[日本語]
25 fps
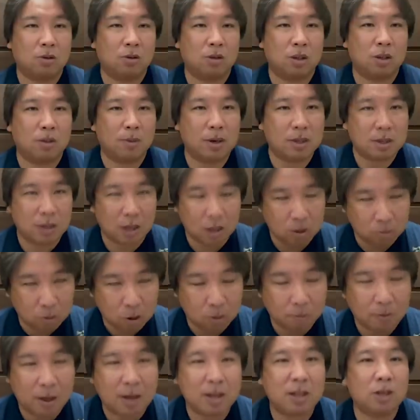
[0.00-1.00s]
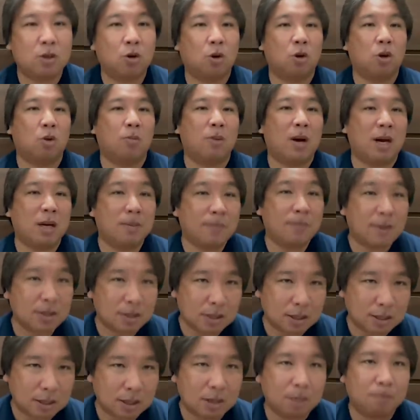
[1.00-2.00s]
しましたけども、まあいいところもありまし
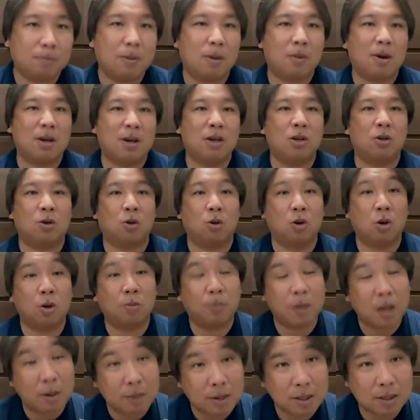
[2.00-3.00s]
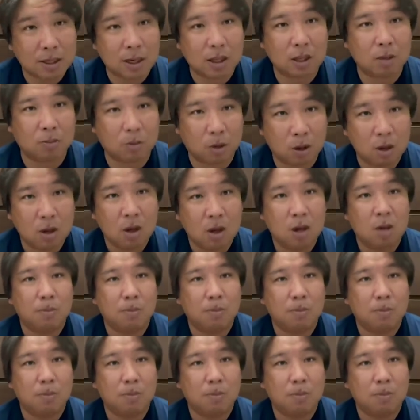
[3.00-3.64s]
たし、まあ悪いところも出ましたけども、